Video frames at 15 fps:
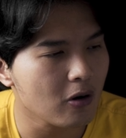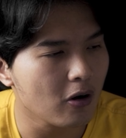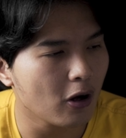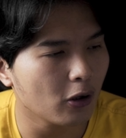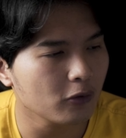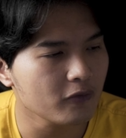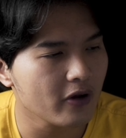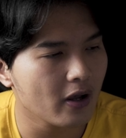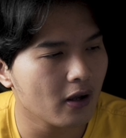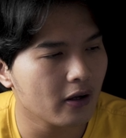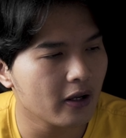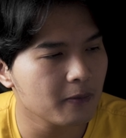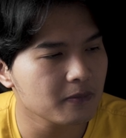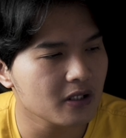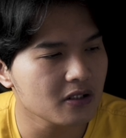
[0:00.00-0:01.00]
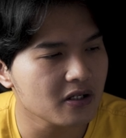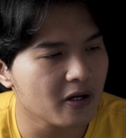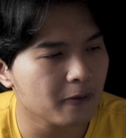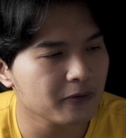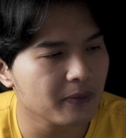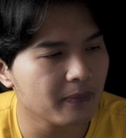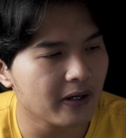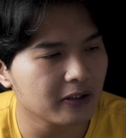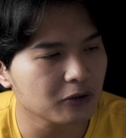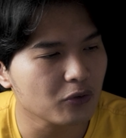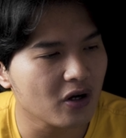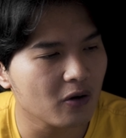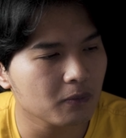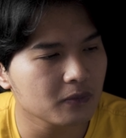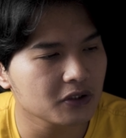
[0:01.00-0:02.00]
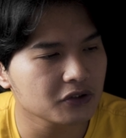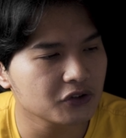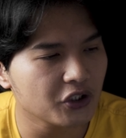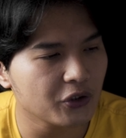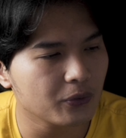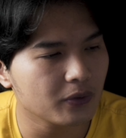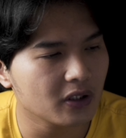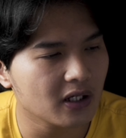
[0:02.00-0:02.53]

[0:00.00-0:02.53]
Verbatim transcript: câu hỏi về em tính đi học chụp ảnh có học 10 triệu